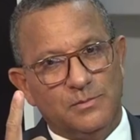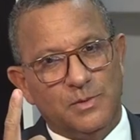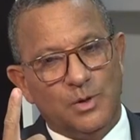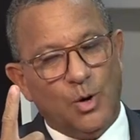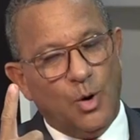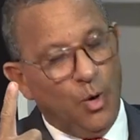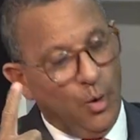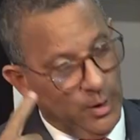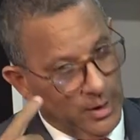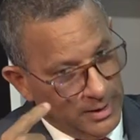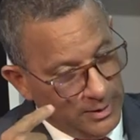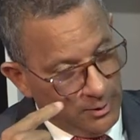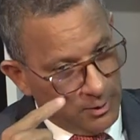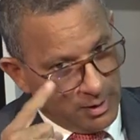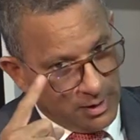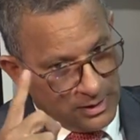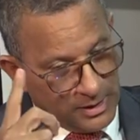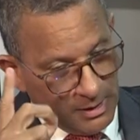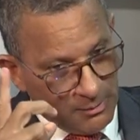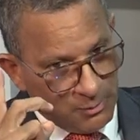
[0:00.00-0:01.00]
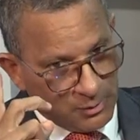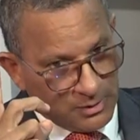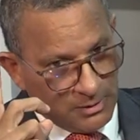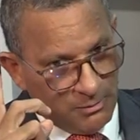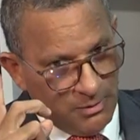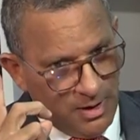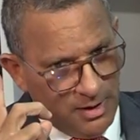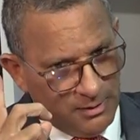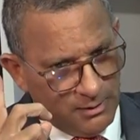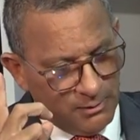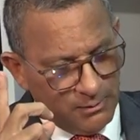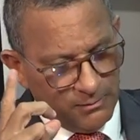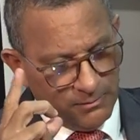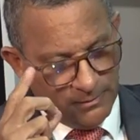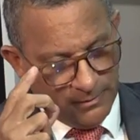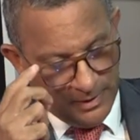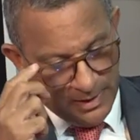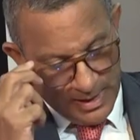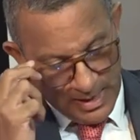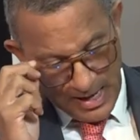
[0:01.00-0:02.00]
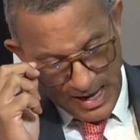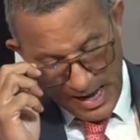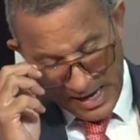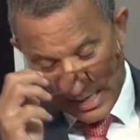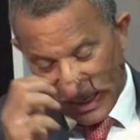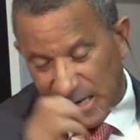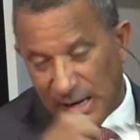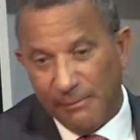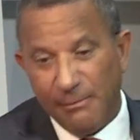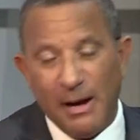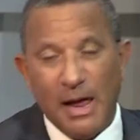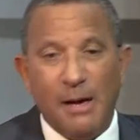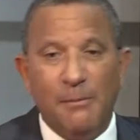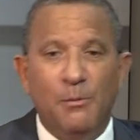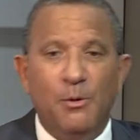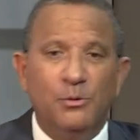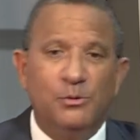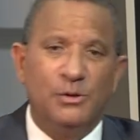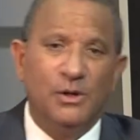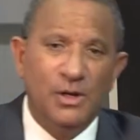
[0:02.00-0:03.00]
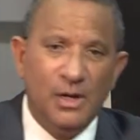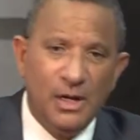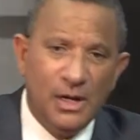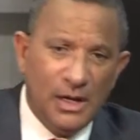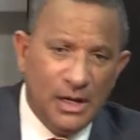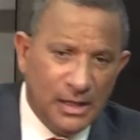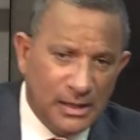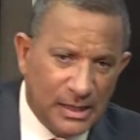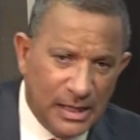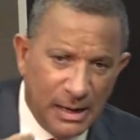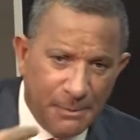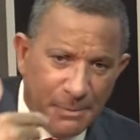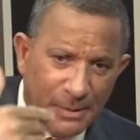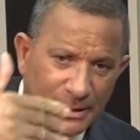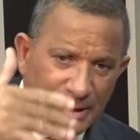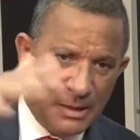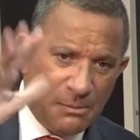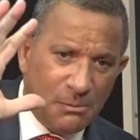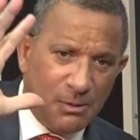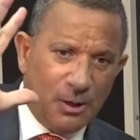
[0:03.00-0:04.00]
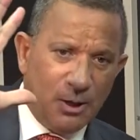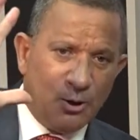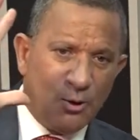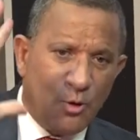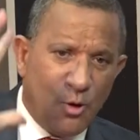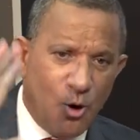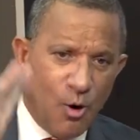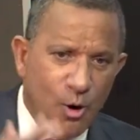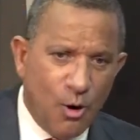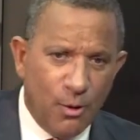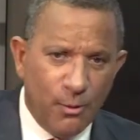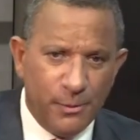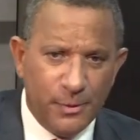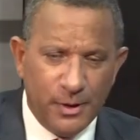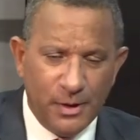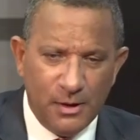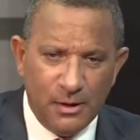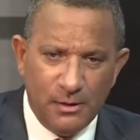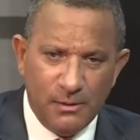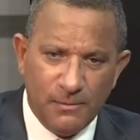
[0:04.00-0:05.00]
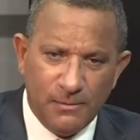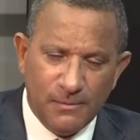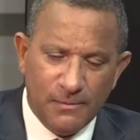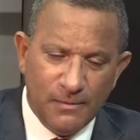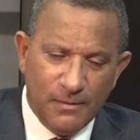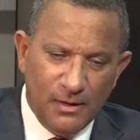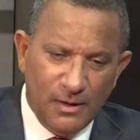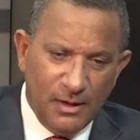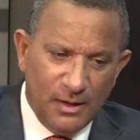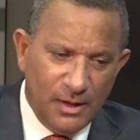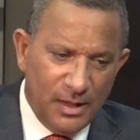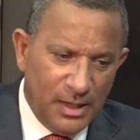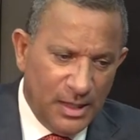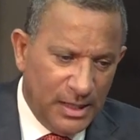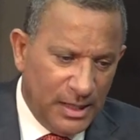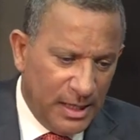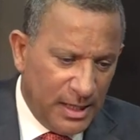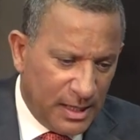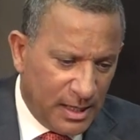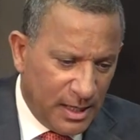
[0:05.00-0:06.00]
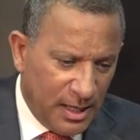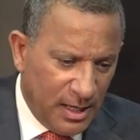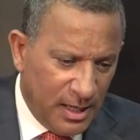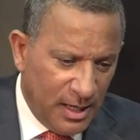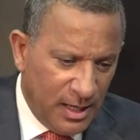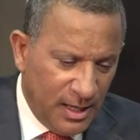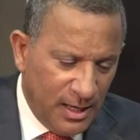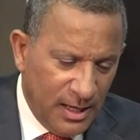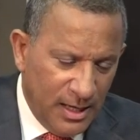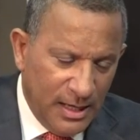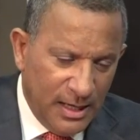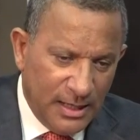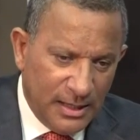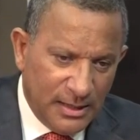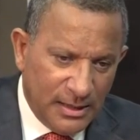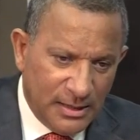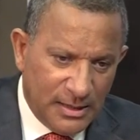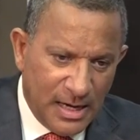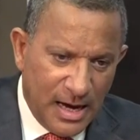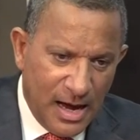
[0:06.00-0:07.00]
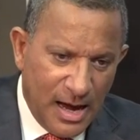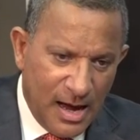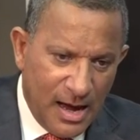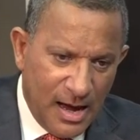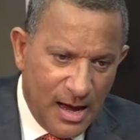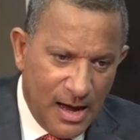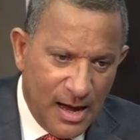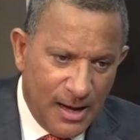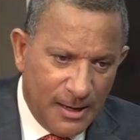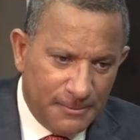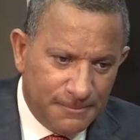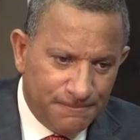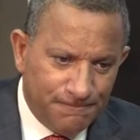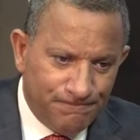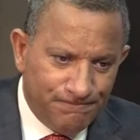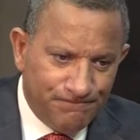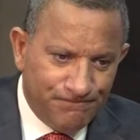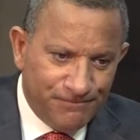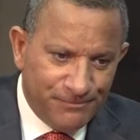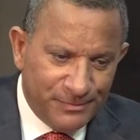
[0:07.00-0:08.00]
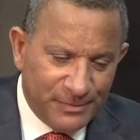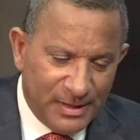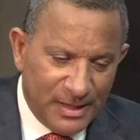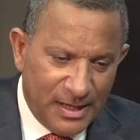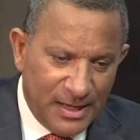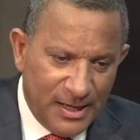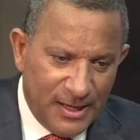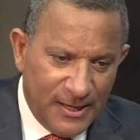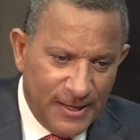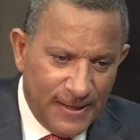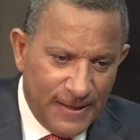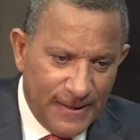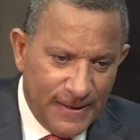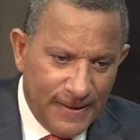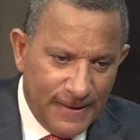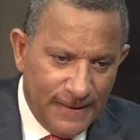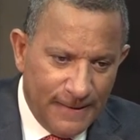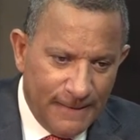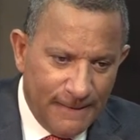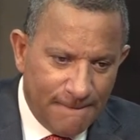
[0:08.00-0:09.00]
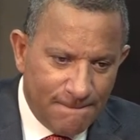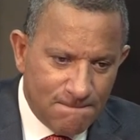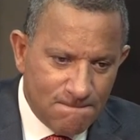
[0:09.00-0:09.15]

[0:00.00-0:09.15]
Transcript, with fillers: Oiga de lo que estamos hablando. Aquí hablamos de la pandemia del COVID y de que ya eh,